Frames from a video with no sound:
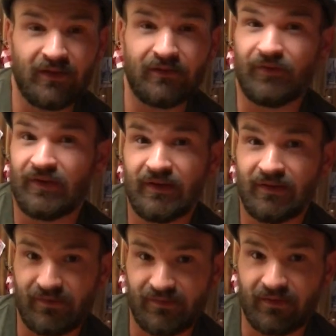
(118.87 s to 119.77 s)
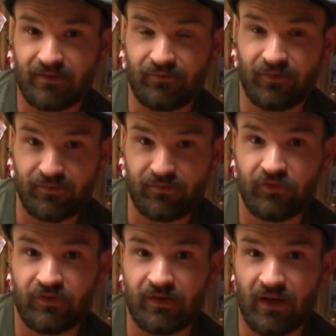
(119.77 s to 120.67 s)
Die verliert er erst an das Fass
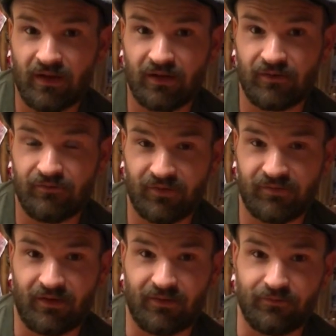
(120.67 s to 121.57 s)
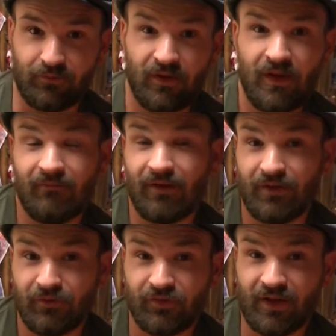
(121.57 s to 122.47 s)
durch die jahrelange Fassreifung. Weil er
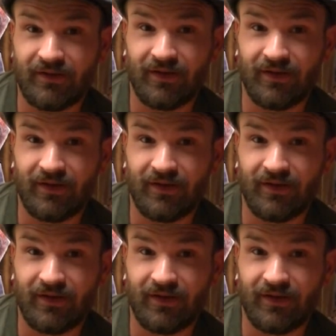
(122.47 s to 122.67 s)
nur drei